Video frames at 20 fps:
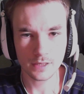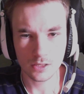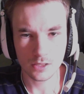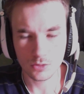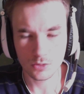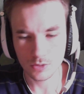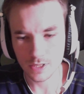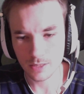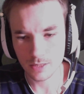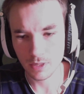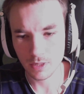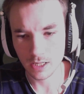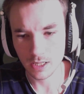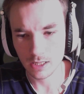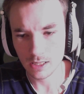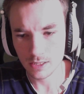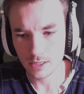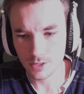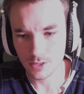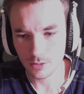ils ont séparé
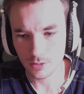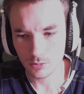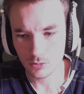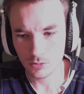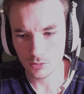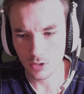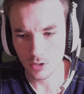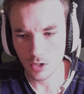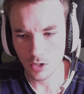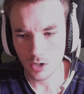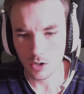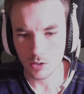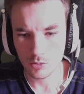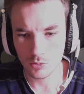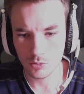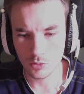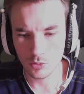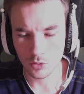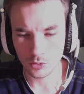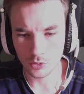l'assaut
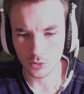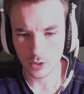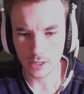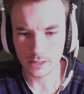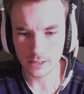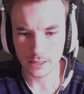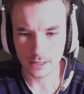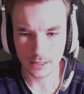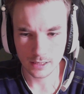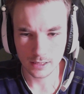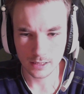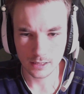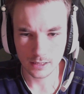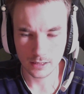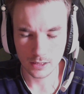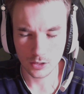où on aura des,